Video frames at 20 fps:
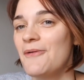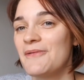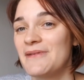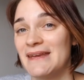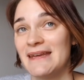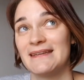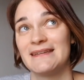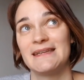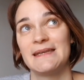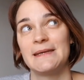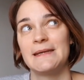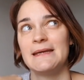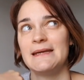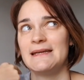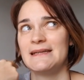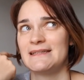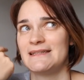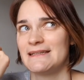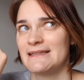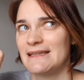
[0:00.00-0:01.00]
On y a été,
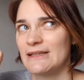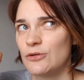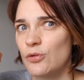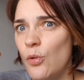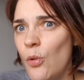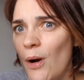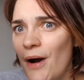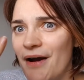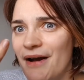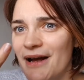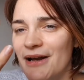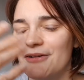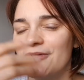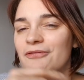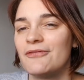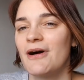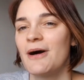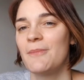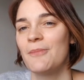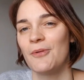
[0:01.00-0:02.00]
j'ai été 3 à 4
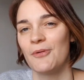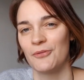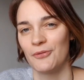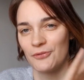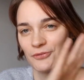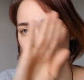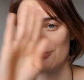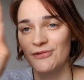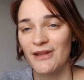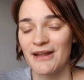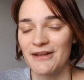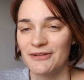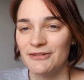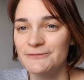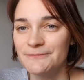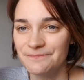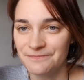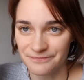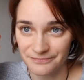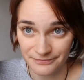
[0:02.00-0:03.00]
fois pendant tout un
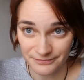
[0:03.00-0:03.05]
an.